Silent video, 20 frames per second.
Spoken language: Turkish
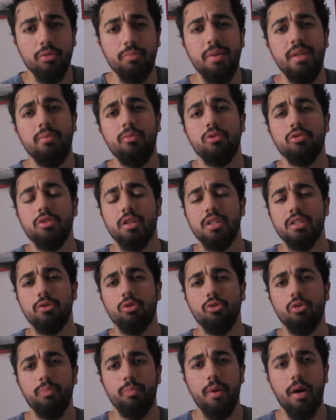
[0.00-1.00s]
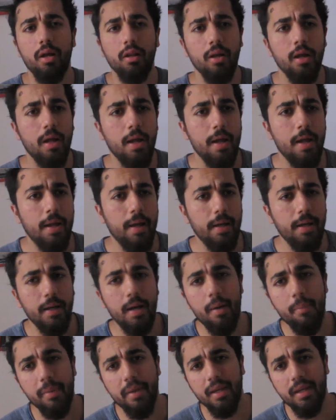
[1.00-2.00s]
Bilmiyorsanız Logan Paul e,
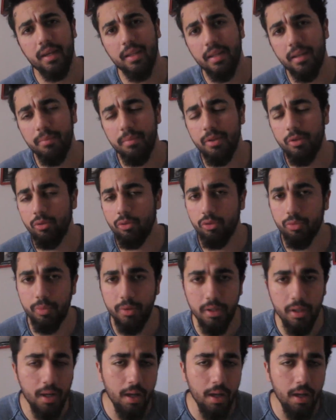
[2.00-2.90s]
Amerika'da bir YouTuber.